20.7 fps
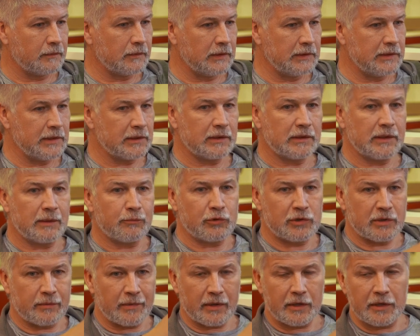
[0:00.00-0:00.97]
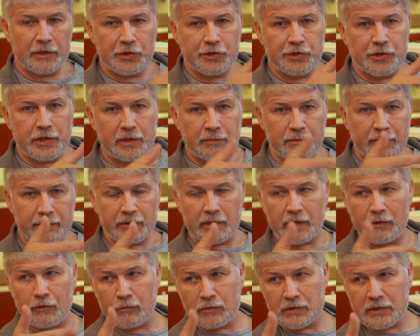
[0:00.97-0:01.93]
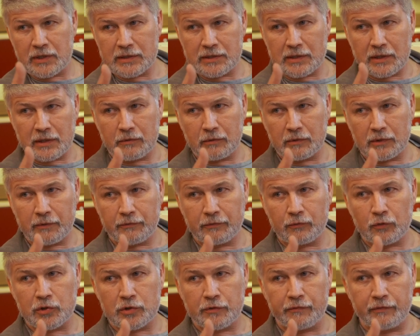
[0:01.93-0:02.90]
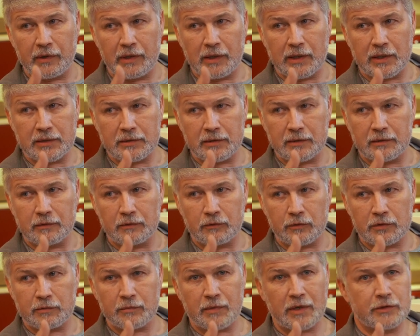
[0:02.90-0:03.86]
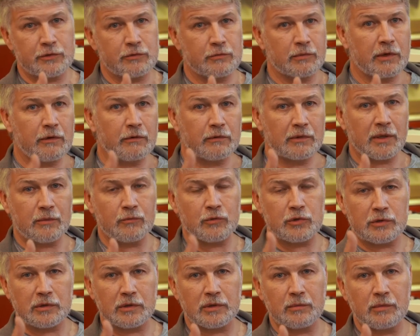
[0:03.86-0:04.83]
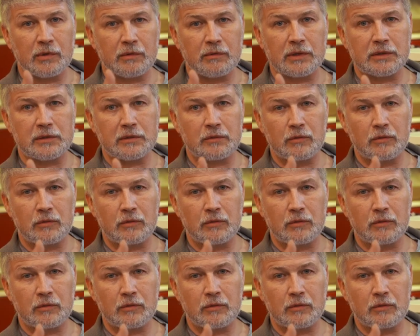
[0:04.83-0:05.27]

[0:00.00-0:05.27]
где-то, допустим, ограничения по видовому составу, там, в той же Финляндии. То есть максимум, кого там можно добывать